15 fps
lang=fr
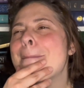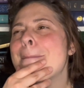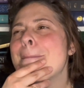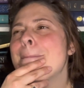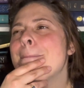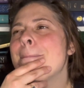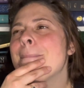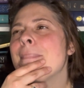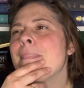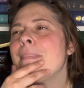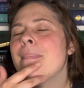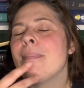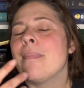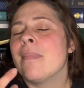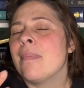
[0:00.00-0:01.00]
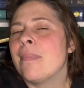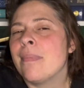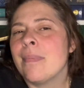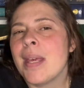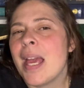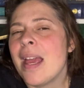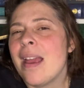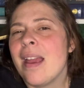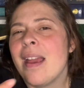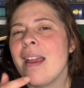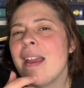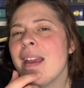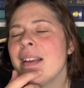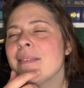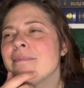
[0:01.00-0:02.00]
Mm, mais...
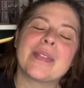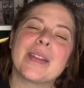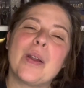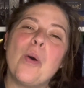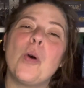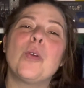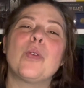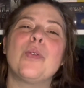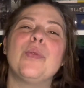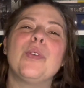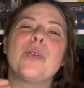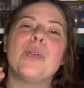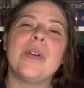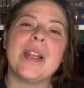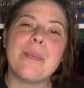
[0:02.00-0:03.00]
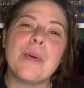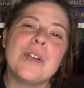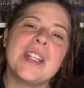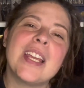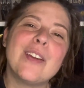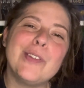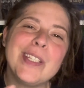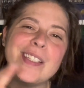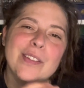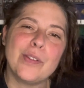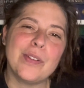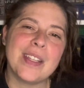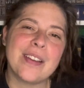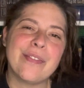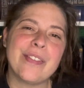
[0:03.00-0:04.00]
On retrouve du coup les protagonistes de
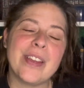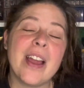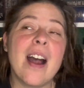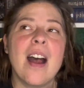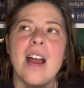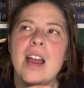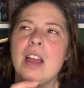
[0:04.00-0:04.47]
Nymphéa,